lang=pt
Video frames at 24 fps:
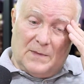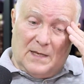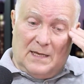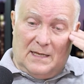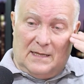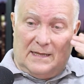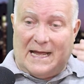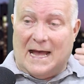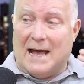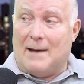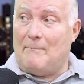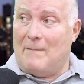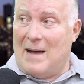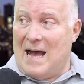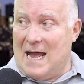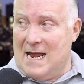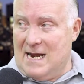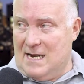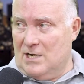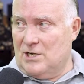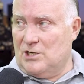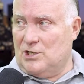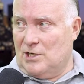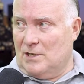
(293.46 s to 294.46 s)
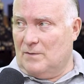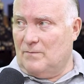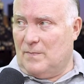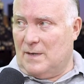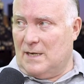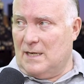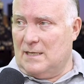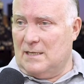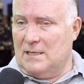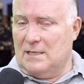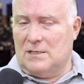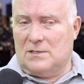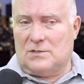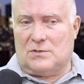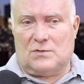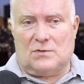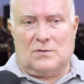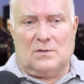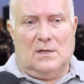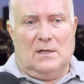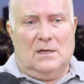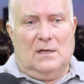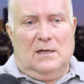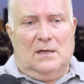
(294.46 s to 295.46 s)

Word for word: e dá margem para isso.